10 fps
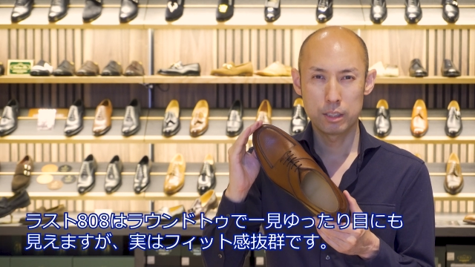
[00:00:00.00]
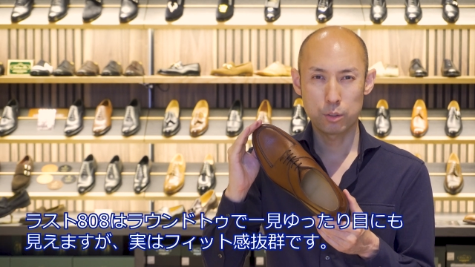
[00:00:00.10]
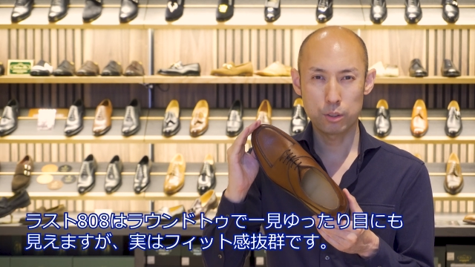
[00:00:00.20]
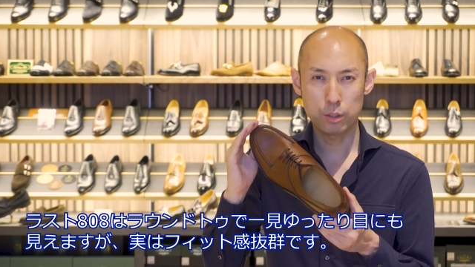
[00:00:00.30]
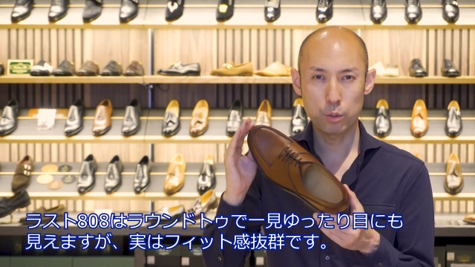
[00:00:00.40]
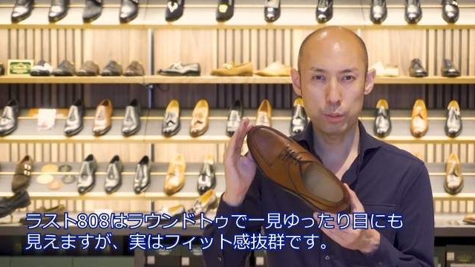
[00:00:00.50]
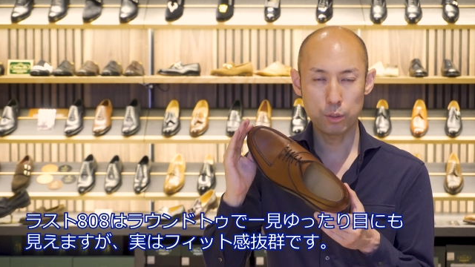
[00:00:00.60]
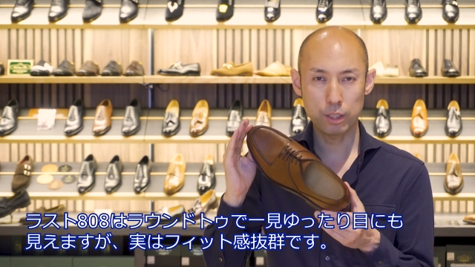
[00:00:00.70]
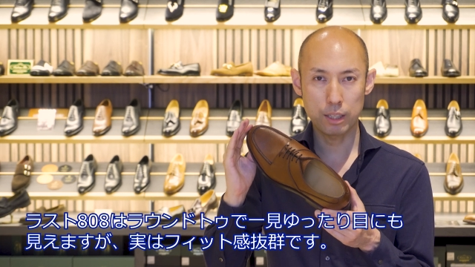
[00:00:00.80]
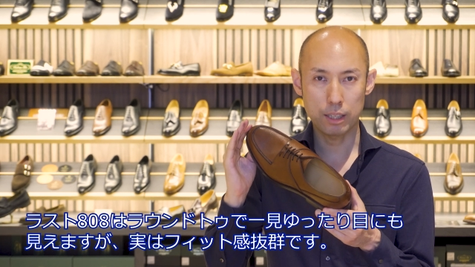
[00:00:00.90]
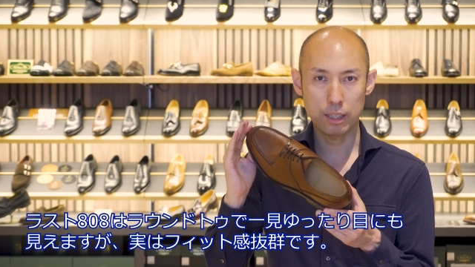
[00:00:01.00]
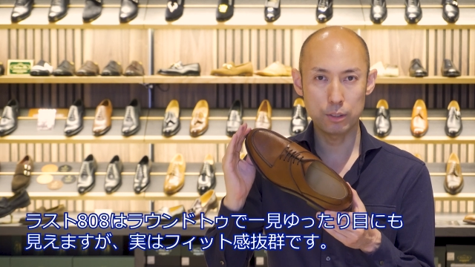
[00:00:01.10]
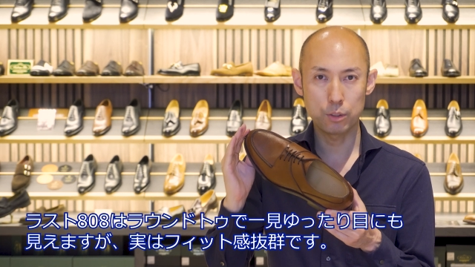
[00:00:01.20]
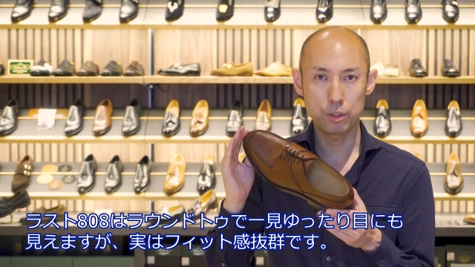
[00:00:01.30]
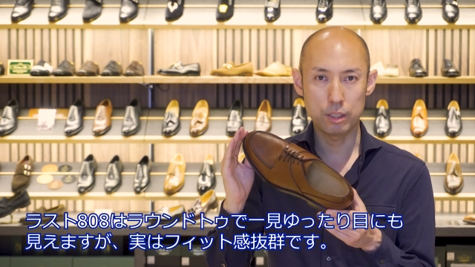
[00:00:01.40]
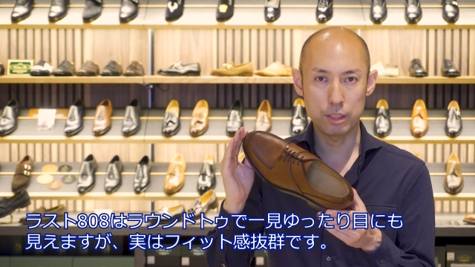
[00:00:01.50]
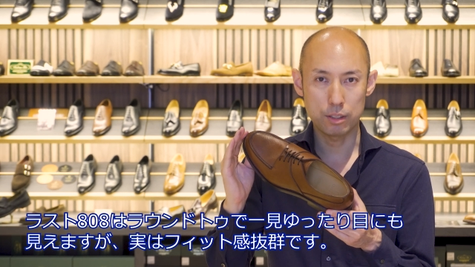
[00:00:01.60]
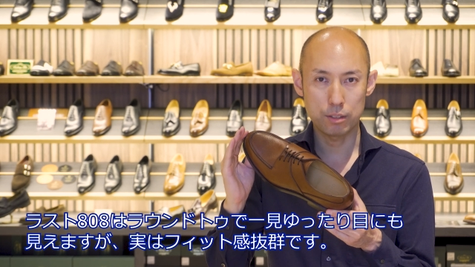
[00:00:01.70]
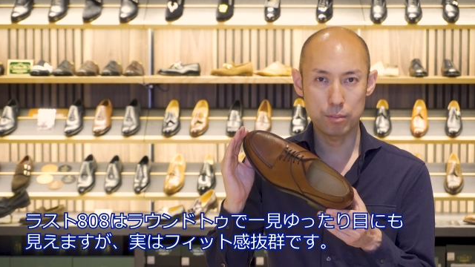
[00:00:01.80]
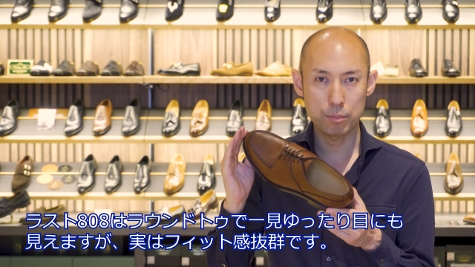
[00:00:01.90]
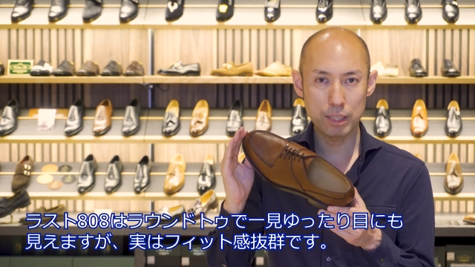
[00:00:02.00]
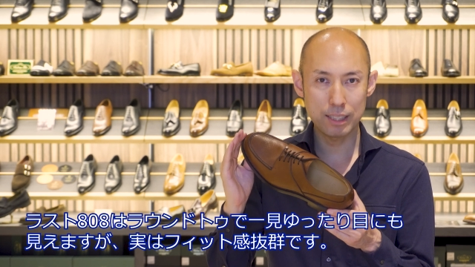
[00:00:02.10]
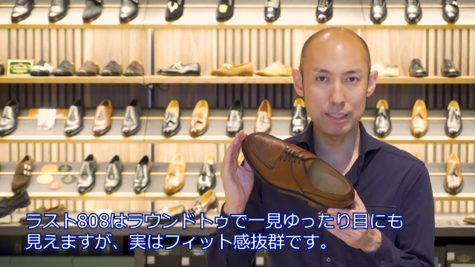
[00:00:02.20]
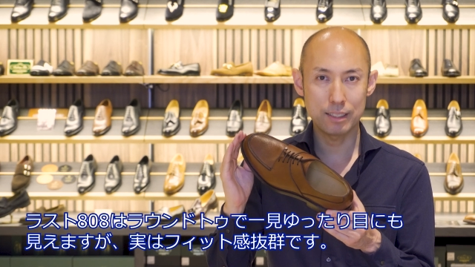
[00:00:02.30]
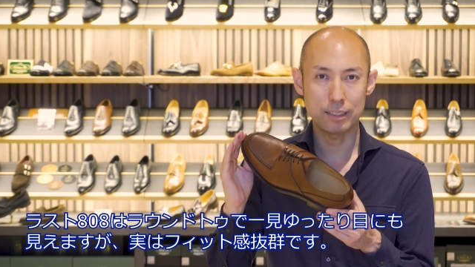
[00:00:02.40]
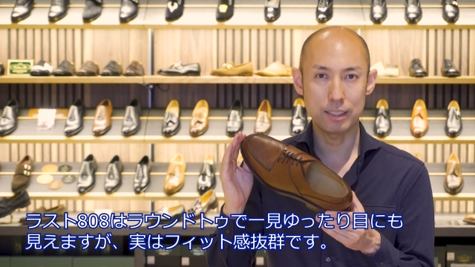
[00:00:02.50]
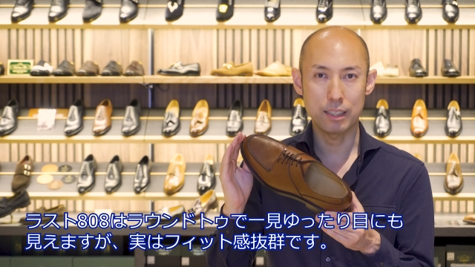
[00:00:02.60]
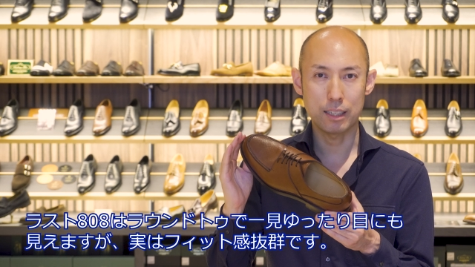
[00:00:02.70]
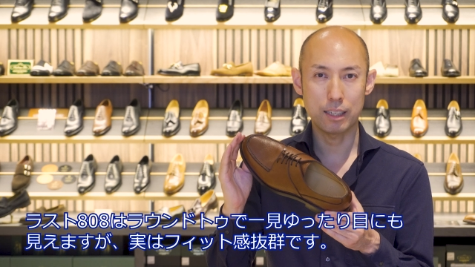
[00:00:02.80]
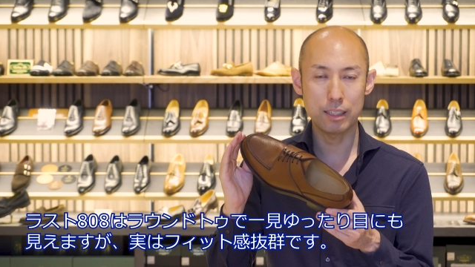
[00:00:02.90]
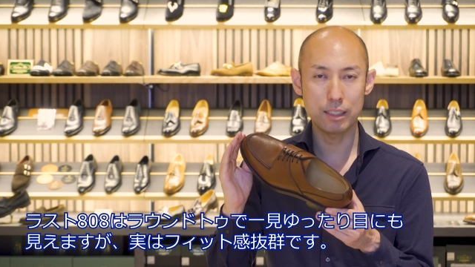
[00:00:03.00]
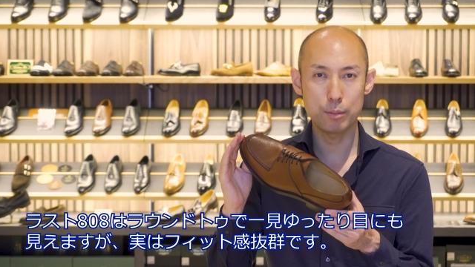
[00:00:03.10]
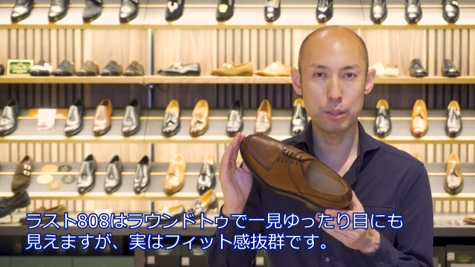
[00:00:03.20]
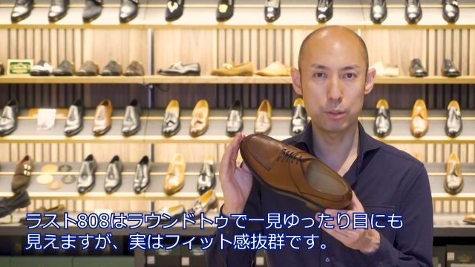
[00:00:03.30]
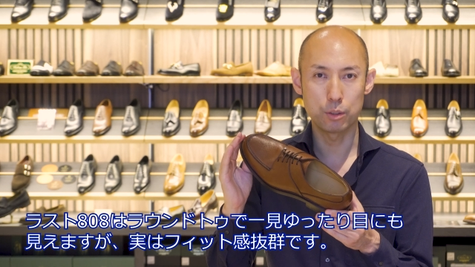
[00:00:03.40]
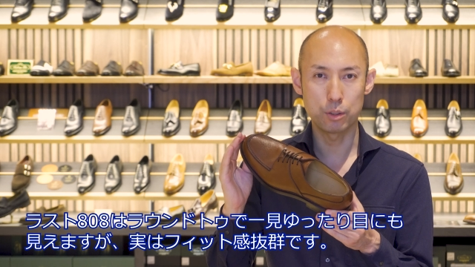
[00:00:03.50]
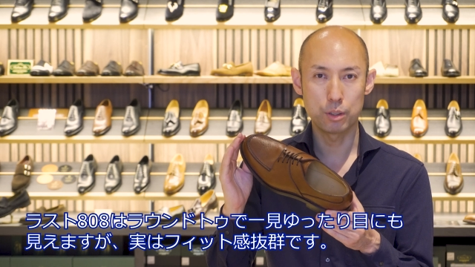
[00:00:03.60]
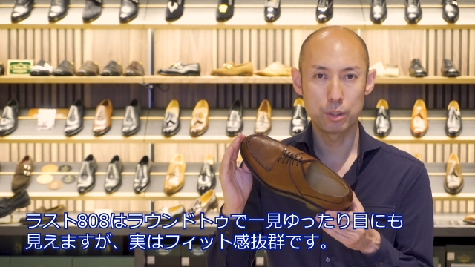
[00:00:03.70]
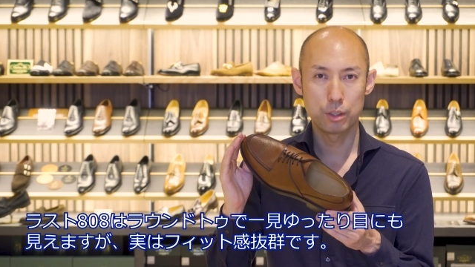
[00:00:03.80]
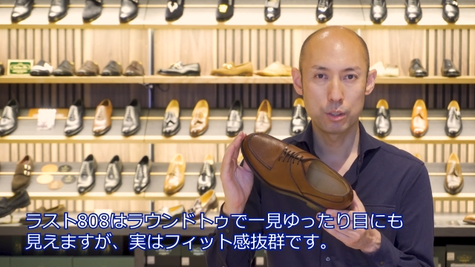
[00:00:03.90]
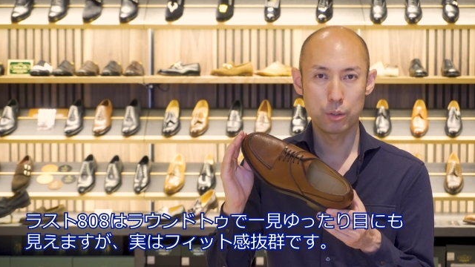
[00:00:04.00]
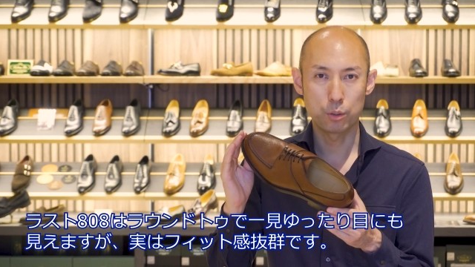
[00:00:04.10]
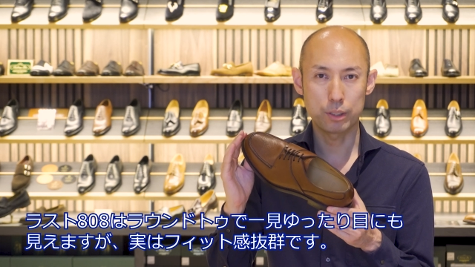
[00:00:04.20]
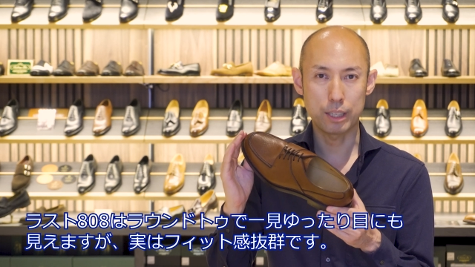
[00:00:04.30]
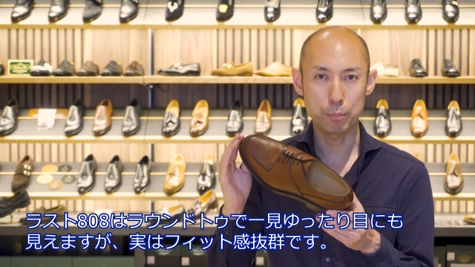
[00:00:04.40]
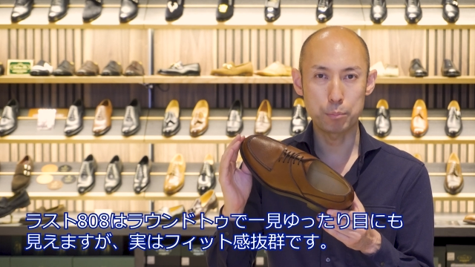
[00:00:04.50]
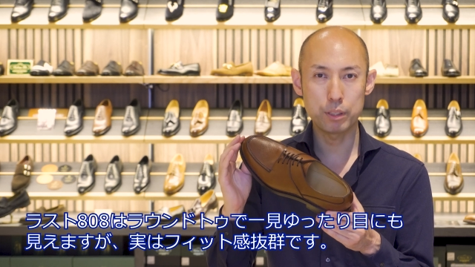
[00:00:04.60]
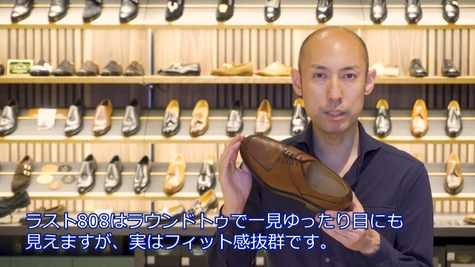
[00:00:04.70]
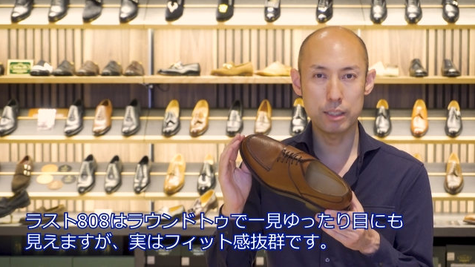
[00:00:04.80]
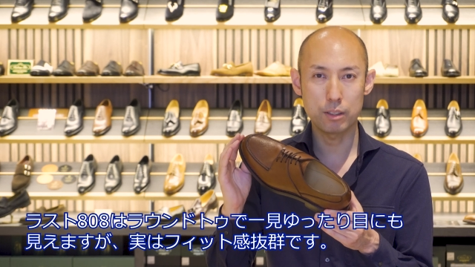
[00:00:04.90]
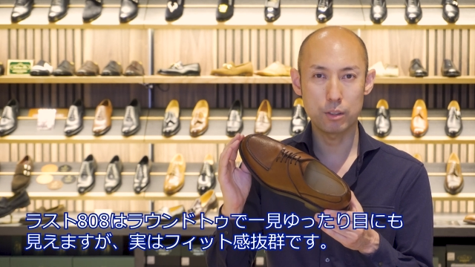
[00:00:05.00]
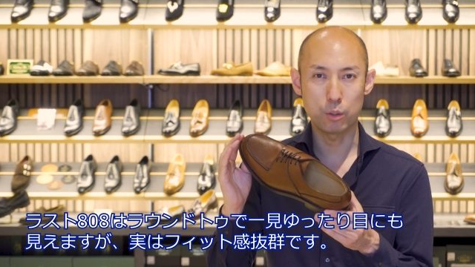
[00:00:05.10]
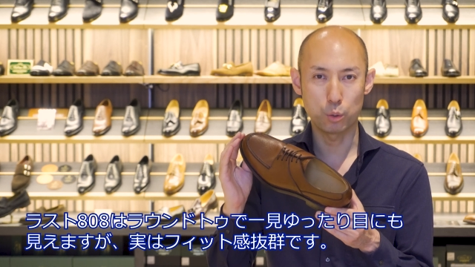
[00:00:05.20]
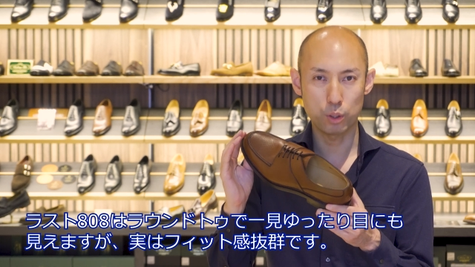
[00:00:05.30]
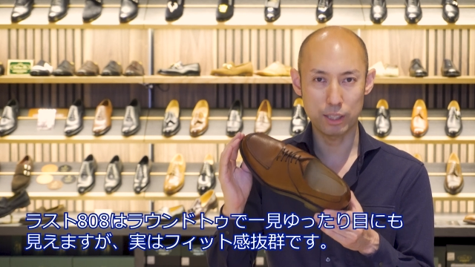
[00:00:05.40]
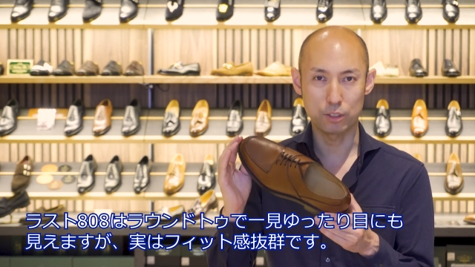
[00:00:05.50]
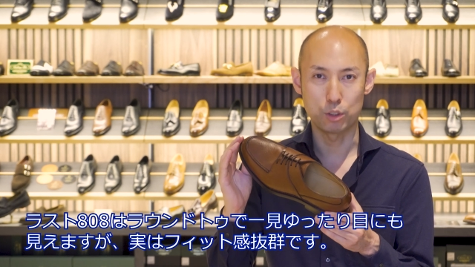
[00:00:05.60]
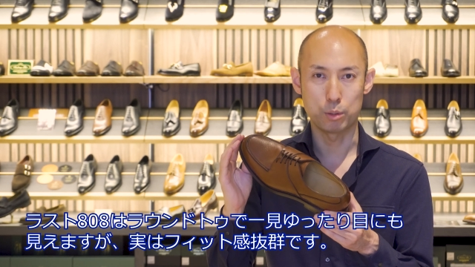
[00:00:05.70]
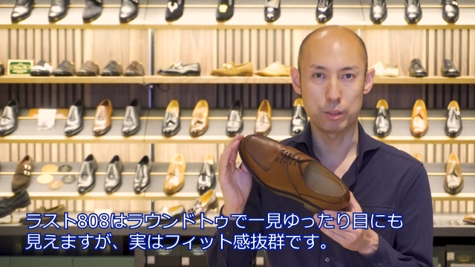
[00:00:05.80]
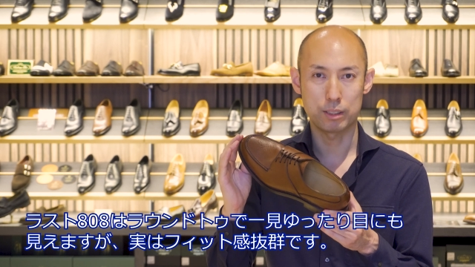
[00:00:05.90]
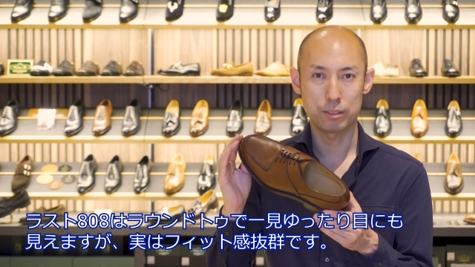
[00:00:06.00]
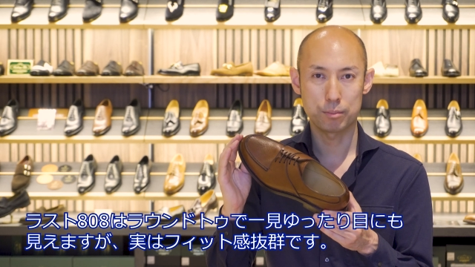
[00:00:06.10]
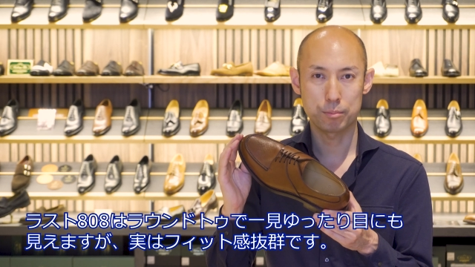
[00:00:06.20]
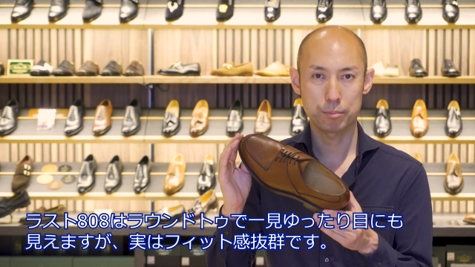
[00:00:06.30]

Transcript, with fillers: そんなにフィット感があるように見えないんですが、履いてみるとこのギャップに驚かれると思います。